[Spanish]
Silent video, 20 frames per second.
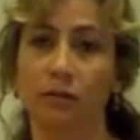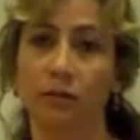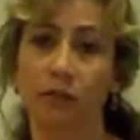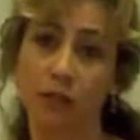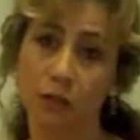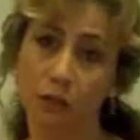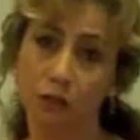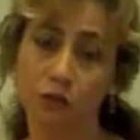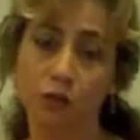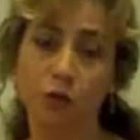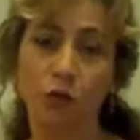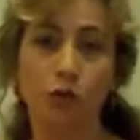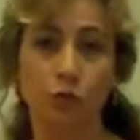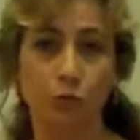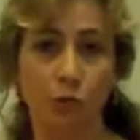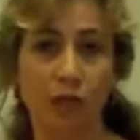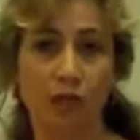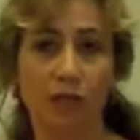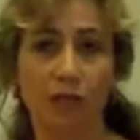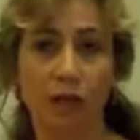Estos son los
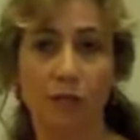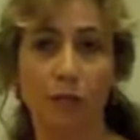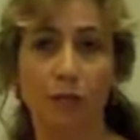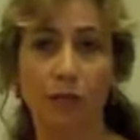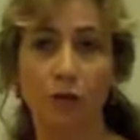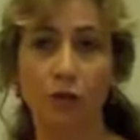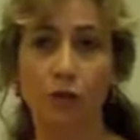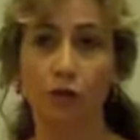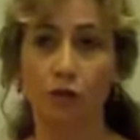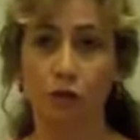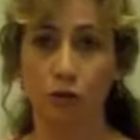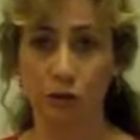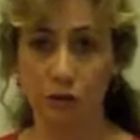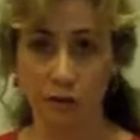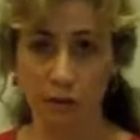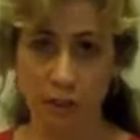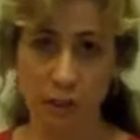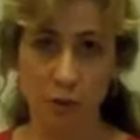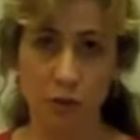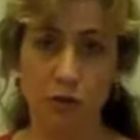planteamientos
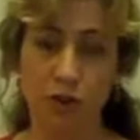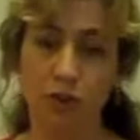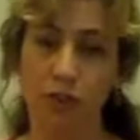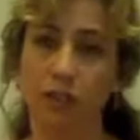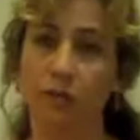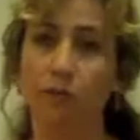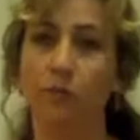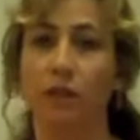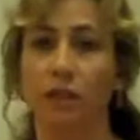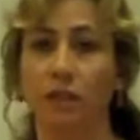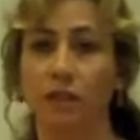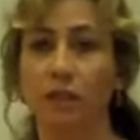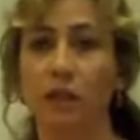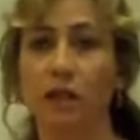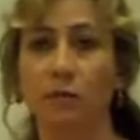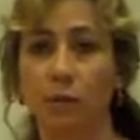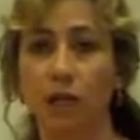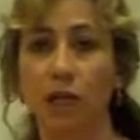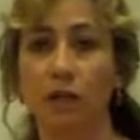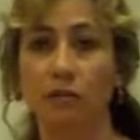de los que se
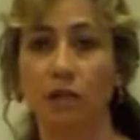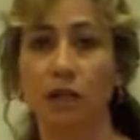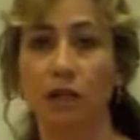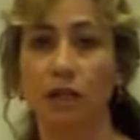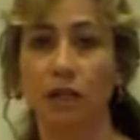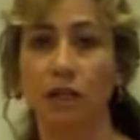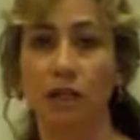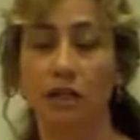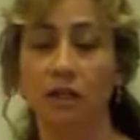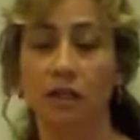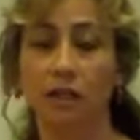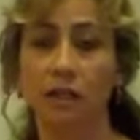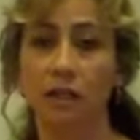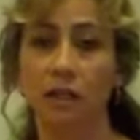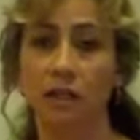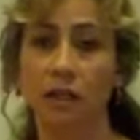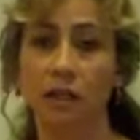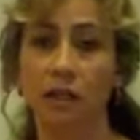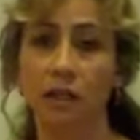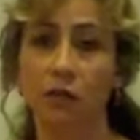partirá para hablar del,
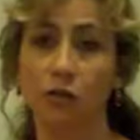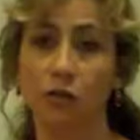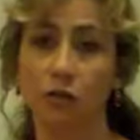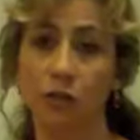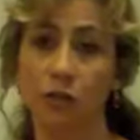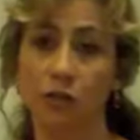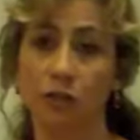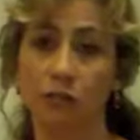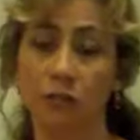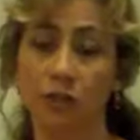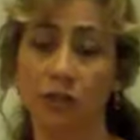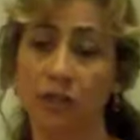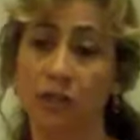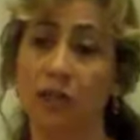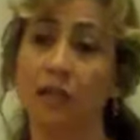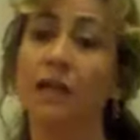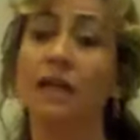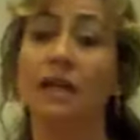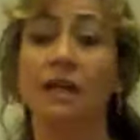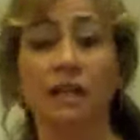secreto de empresa.
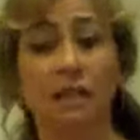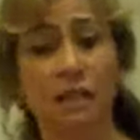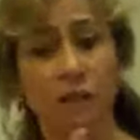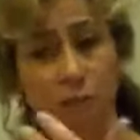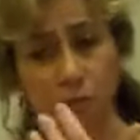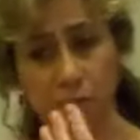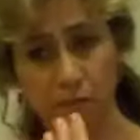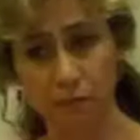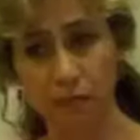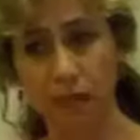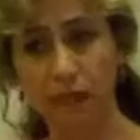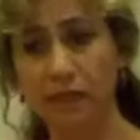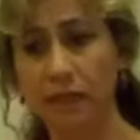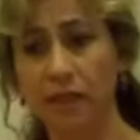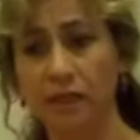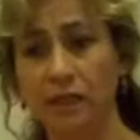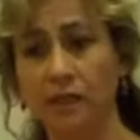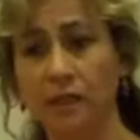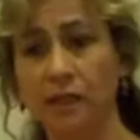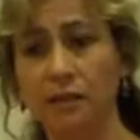Se
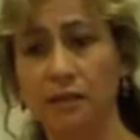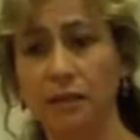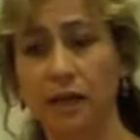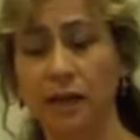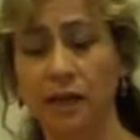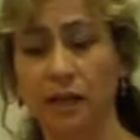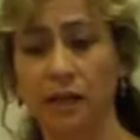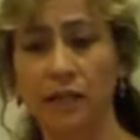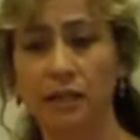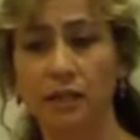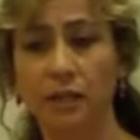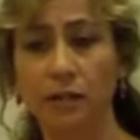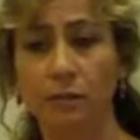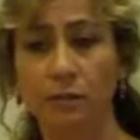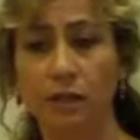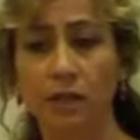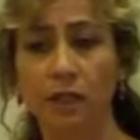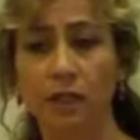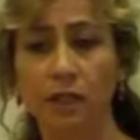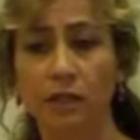eh, eh,
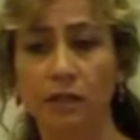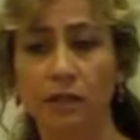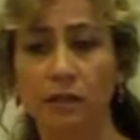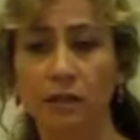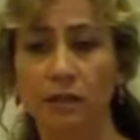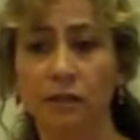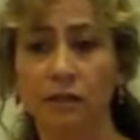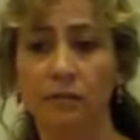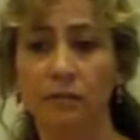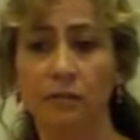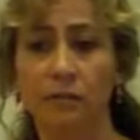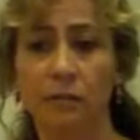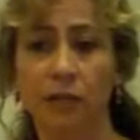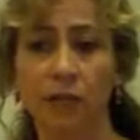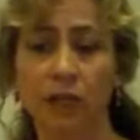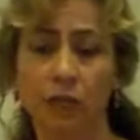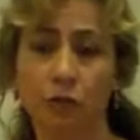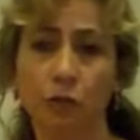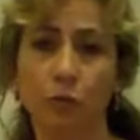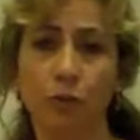intervenir em,
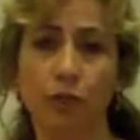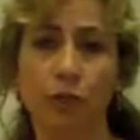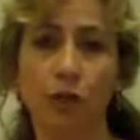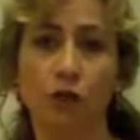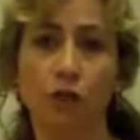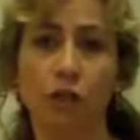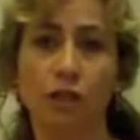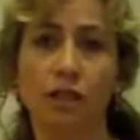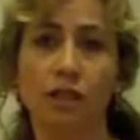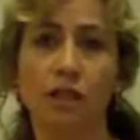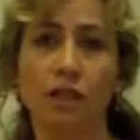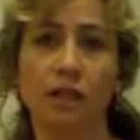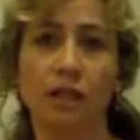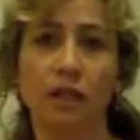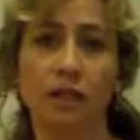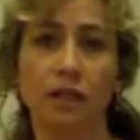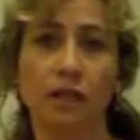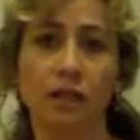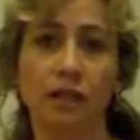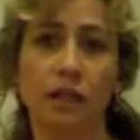las opiniones
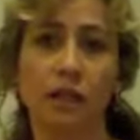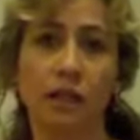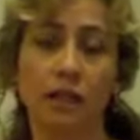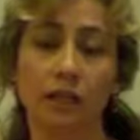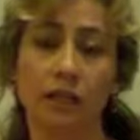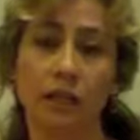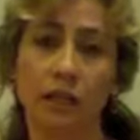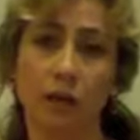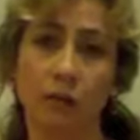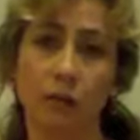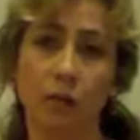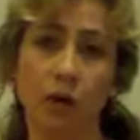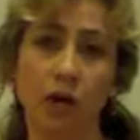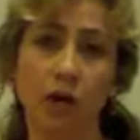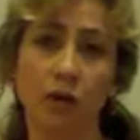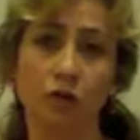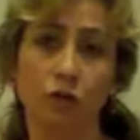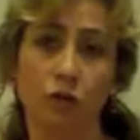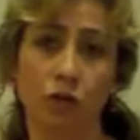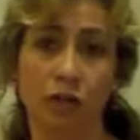de de
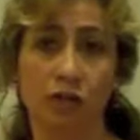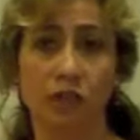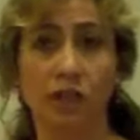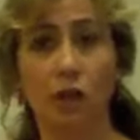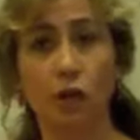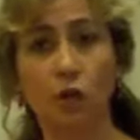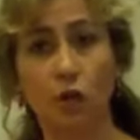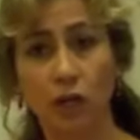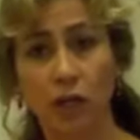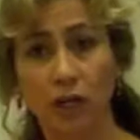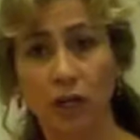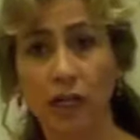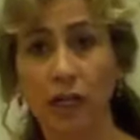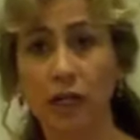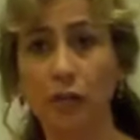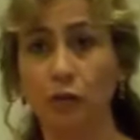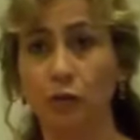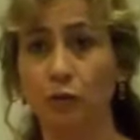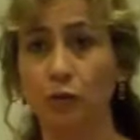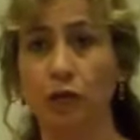abogados que están
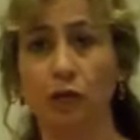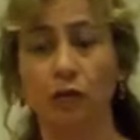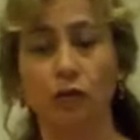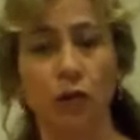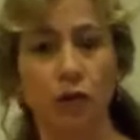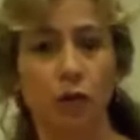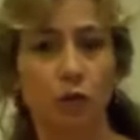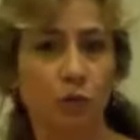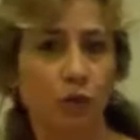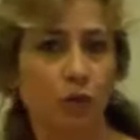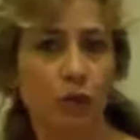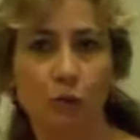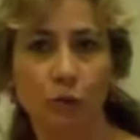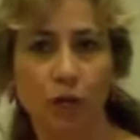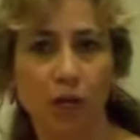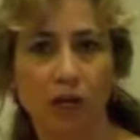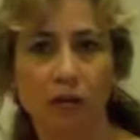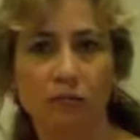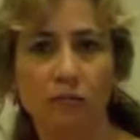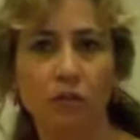colegiados, porque hay una comisión, por
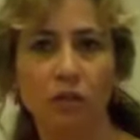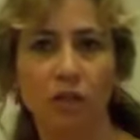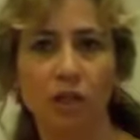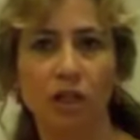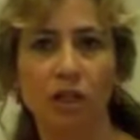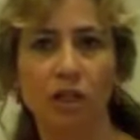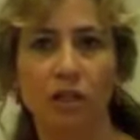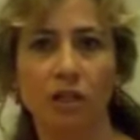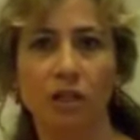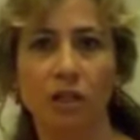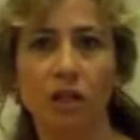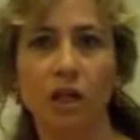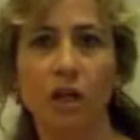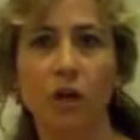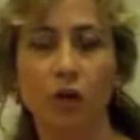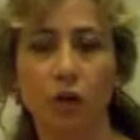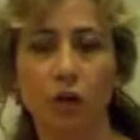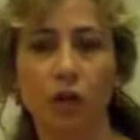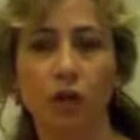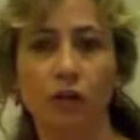ejemplo, en el
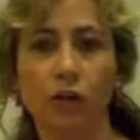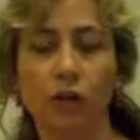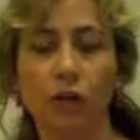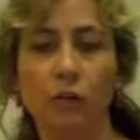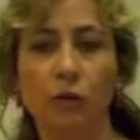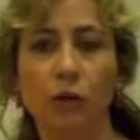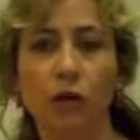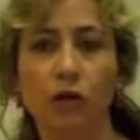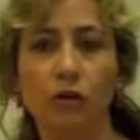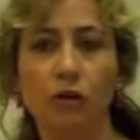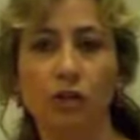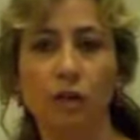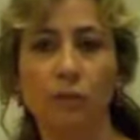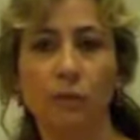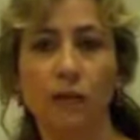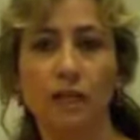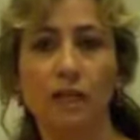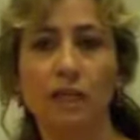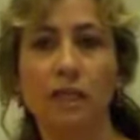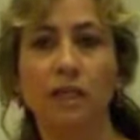Colegio de Abogados de
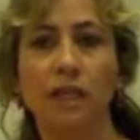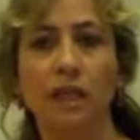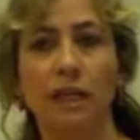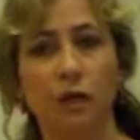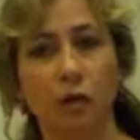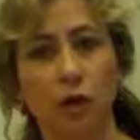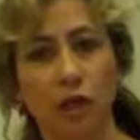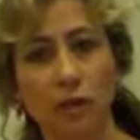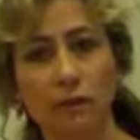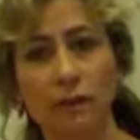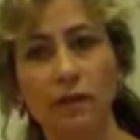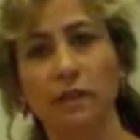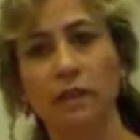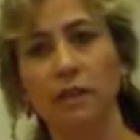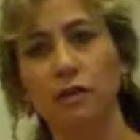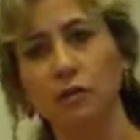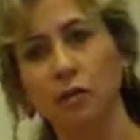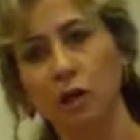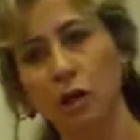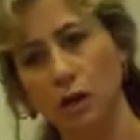Madrid que lo ha
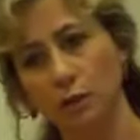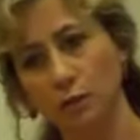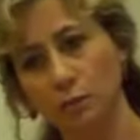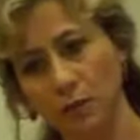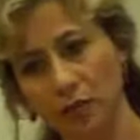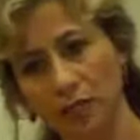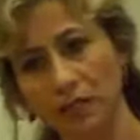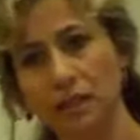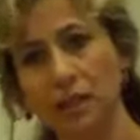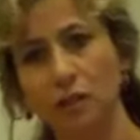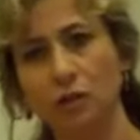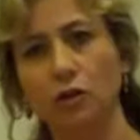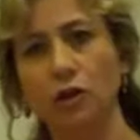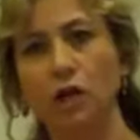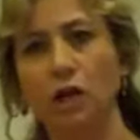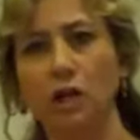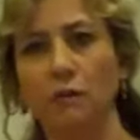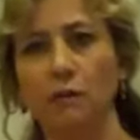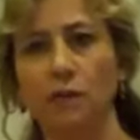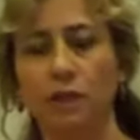debatido, ha planteado
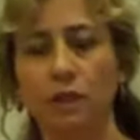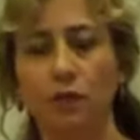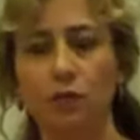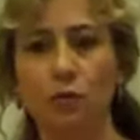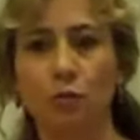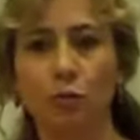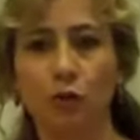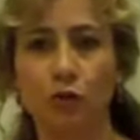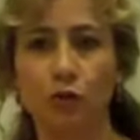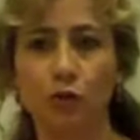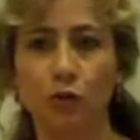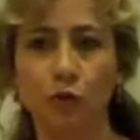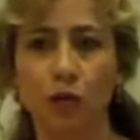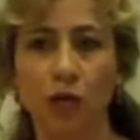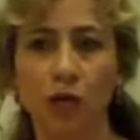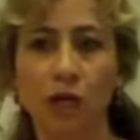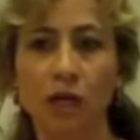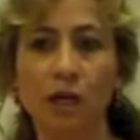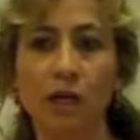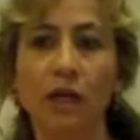claramente su
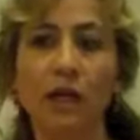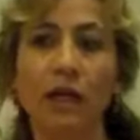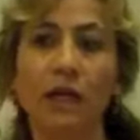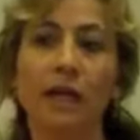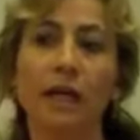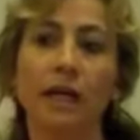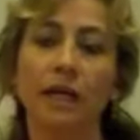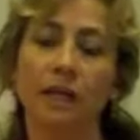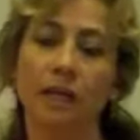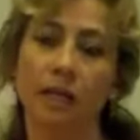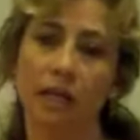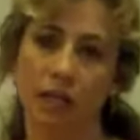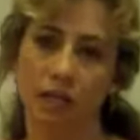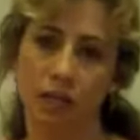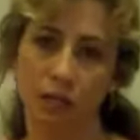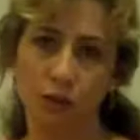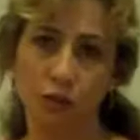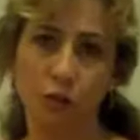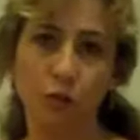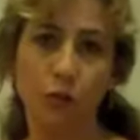postura y ha
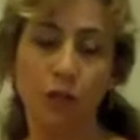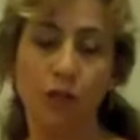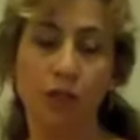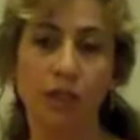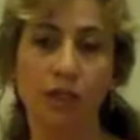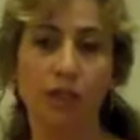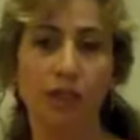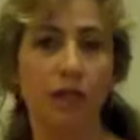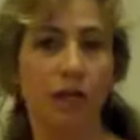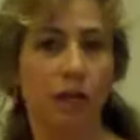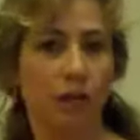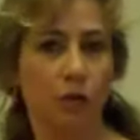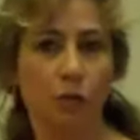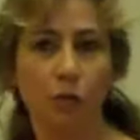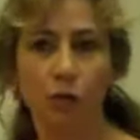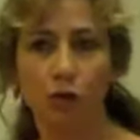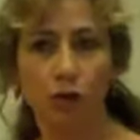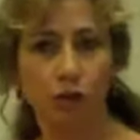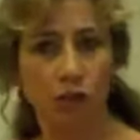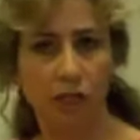sido muy crítica,
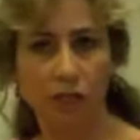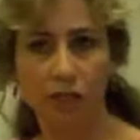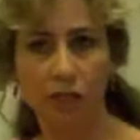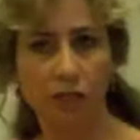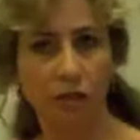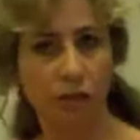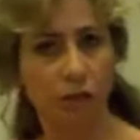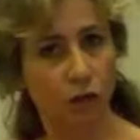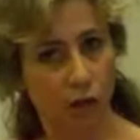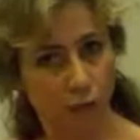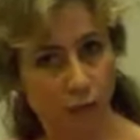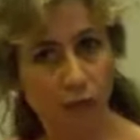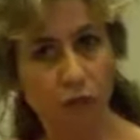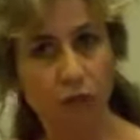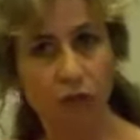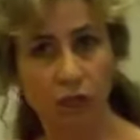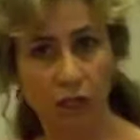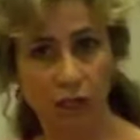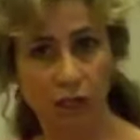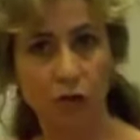como lo están siendo la
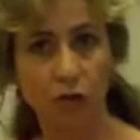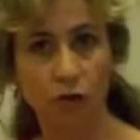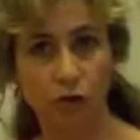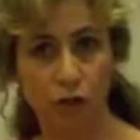mayoría de los